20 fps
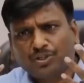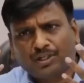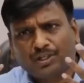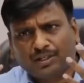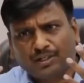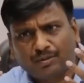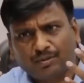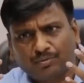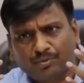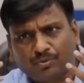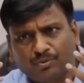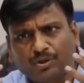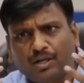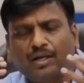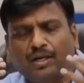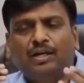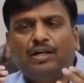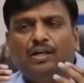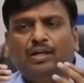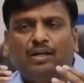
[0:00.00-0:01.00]
सोचिएगा
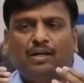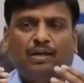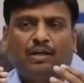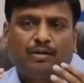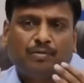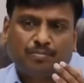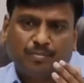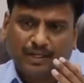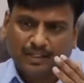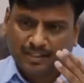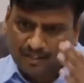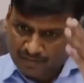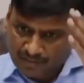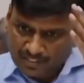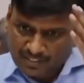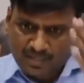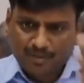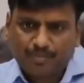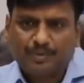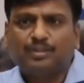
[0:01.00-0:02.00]
कि
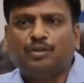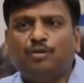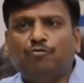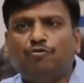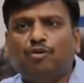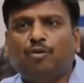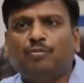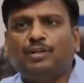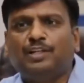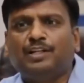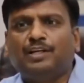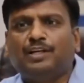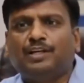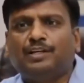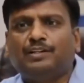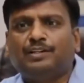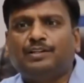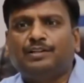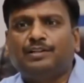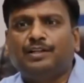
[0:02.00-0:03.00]
अदरवाइज आप एकदम फॉर्मल
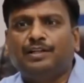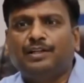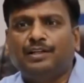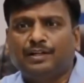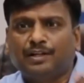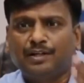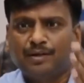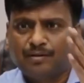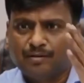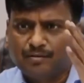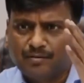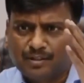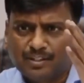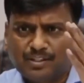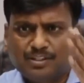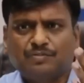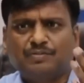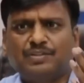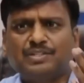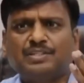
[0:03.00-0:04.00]
दिखाई देते हैं लेकिन
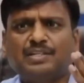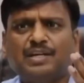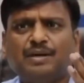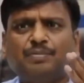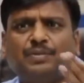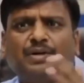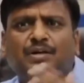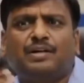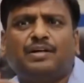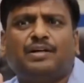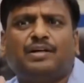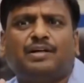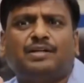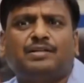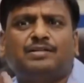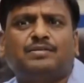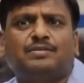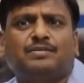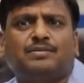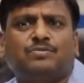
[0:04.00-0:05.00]
किसी वजह से आपका
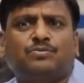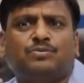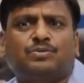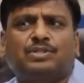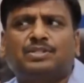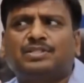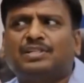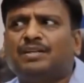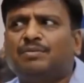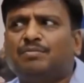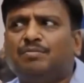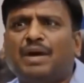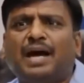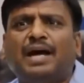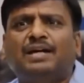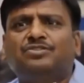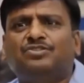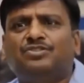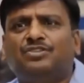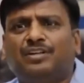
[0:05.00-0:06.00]
हेयर उसके साथ
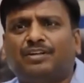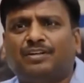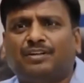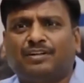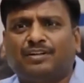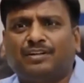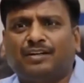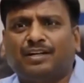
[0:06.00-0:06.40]
मैच नहीं